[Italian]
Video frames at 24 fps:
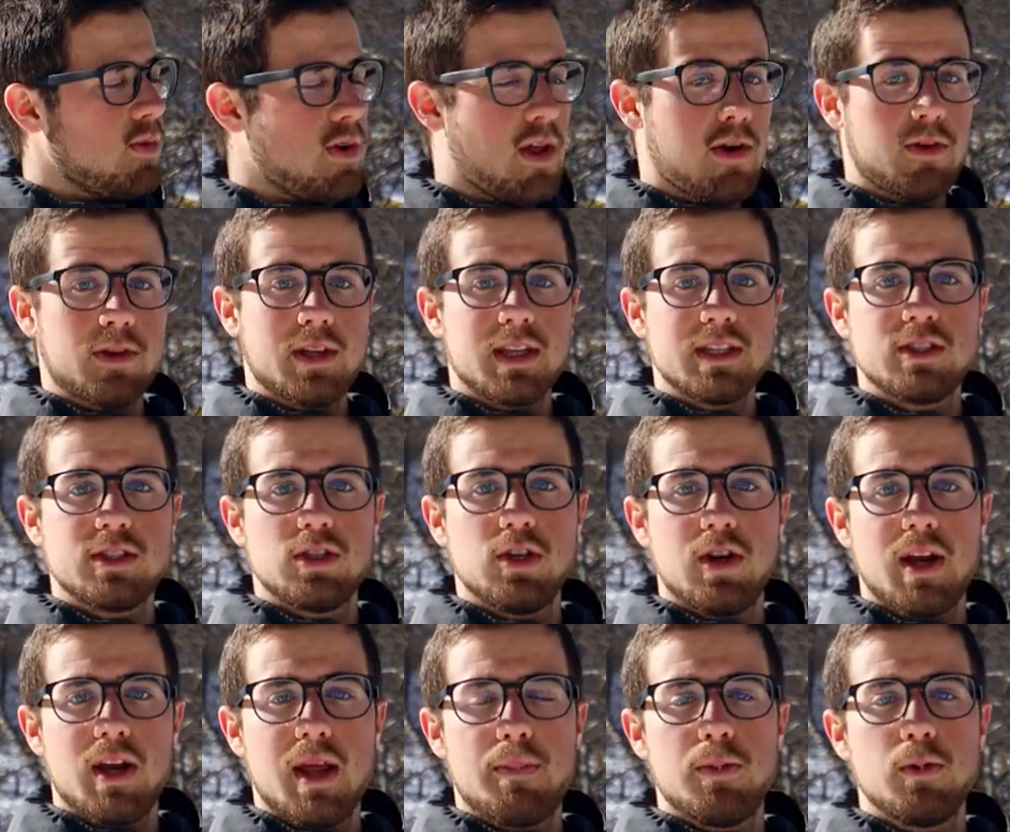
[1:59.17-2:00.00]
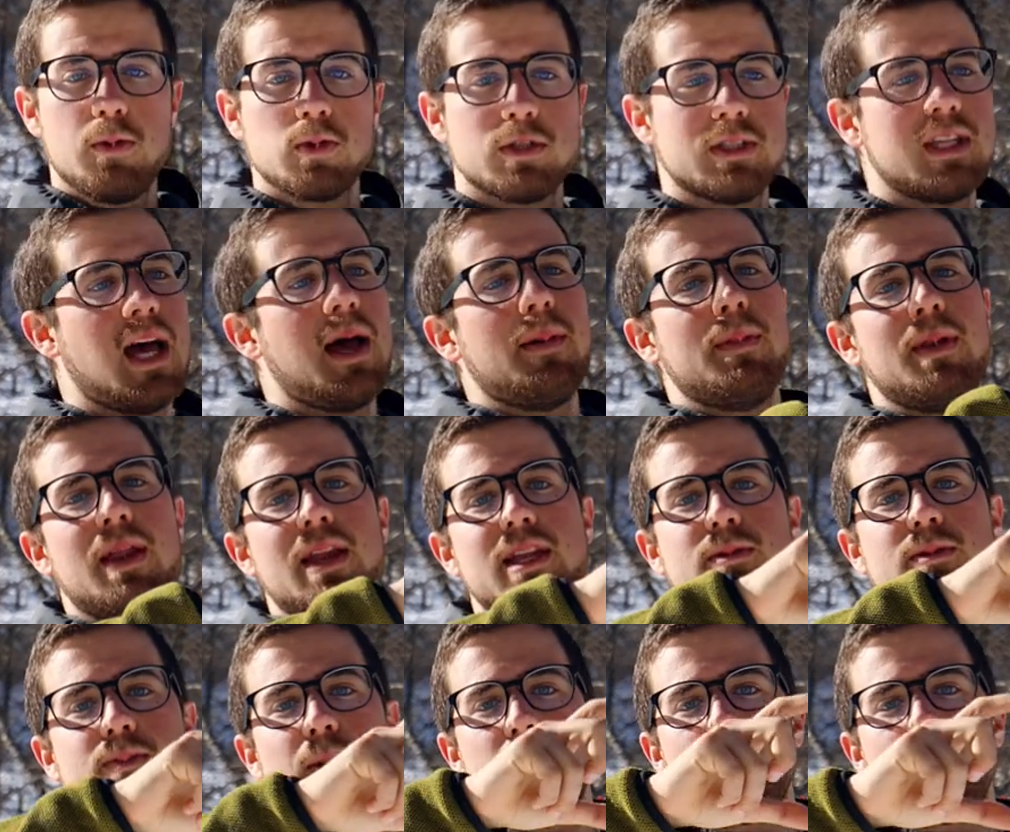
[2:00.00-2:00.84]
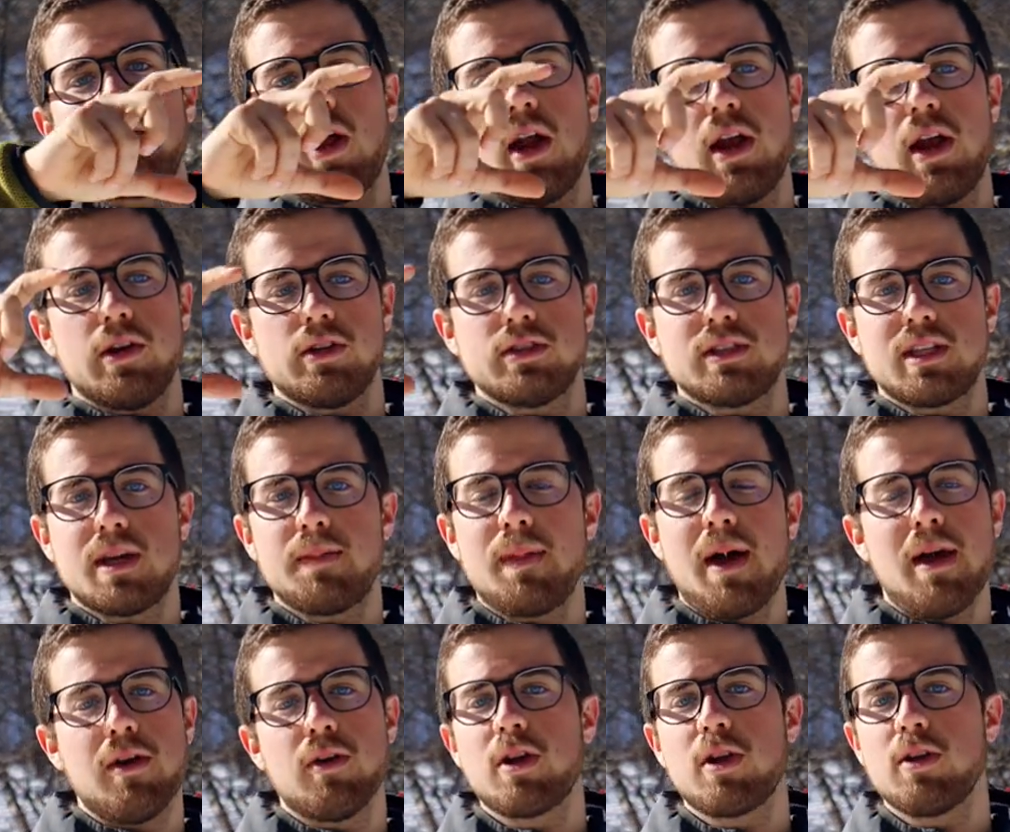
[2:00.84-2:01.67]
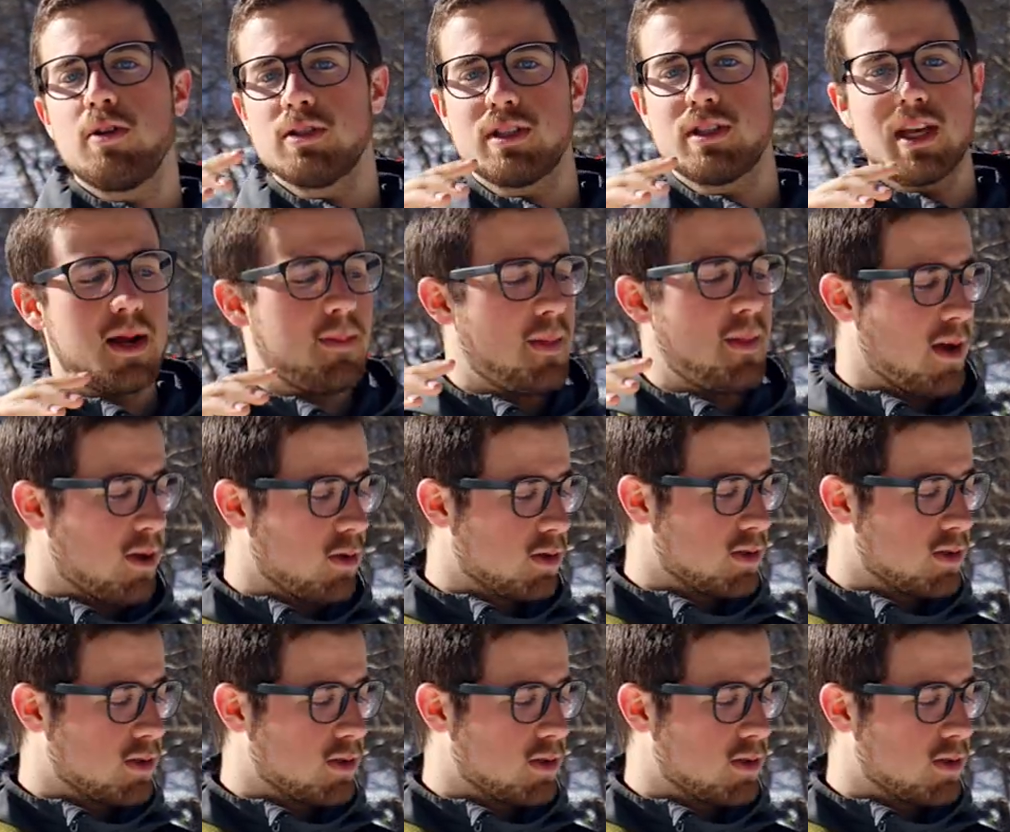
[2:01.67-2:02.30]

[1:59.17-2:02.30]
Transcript: la rotazione più stabile rispetto alla nostra mano che non sarà mai